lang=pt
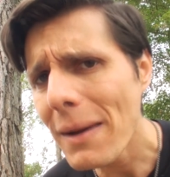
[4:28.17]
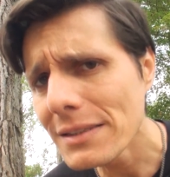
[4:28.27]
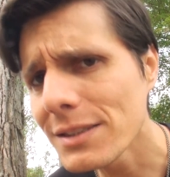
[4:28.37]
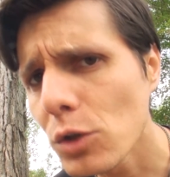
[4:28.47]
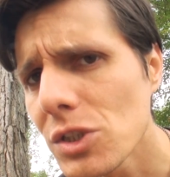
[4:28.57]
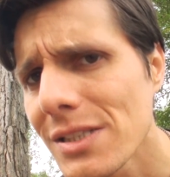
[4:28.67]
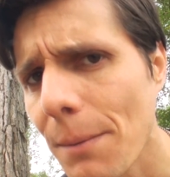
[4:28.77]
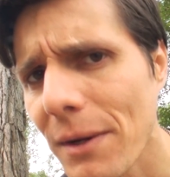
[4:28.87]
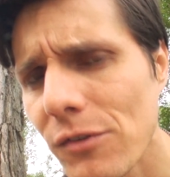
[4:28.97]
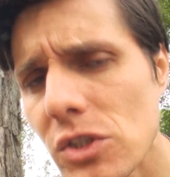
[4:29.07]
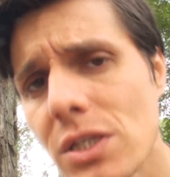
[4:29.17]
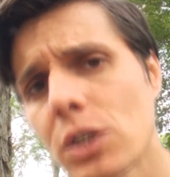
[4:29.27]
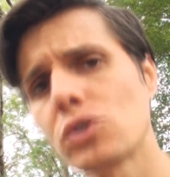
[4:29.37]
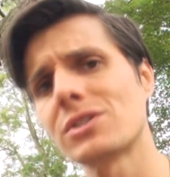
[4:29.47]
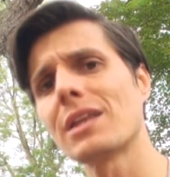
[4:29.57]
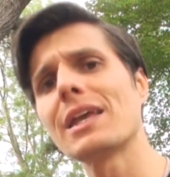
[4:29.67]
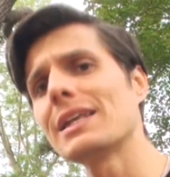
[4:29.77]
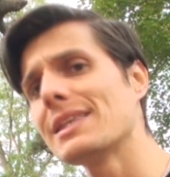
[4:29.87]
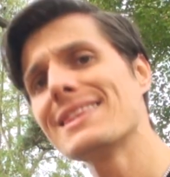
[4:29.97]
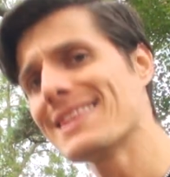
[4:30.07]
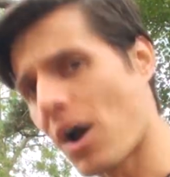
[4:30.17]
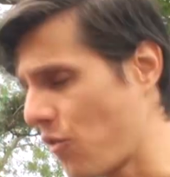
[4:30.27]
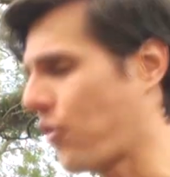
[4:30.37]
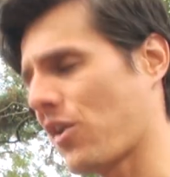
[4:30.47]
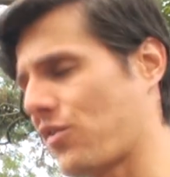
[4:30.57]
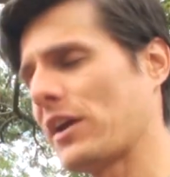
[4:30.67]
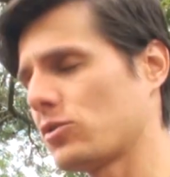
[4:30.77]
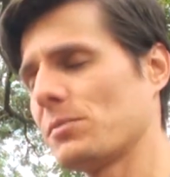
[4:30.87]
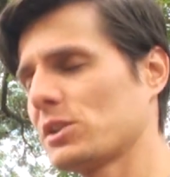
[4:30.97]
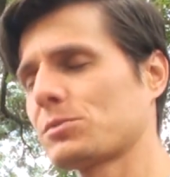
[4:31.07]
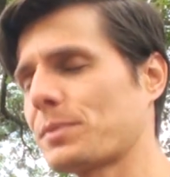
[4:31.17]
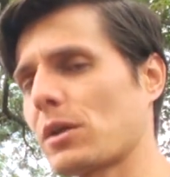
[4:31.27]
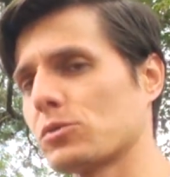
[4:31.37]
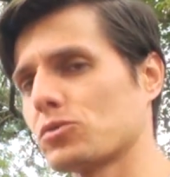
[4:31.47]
Mas e se eu disser para você que o sedem ele não foi feito mesmo para